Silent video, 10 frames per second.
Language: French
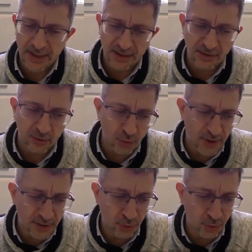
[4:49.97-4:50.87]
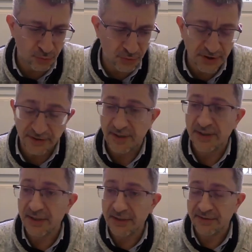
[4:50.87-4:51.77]
qui se mène depuis des
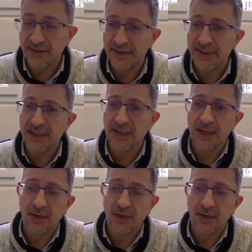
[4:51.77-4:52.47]
années et des années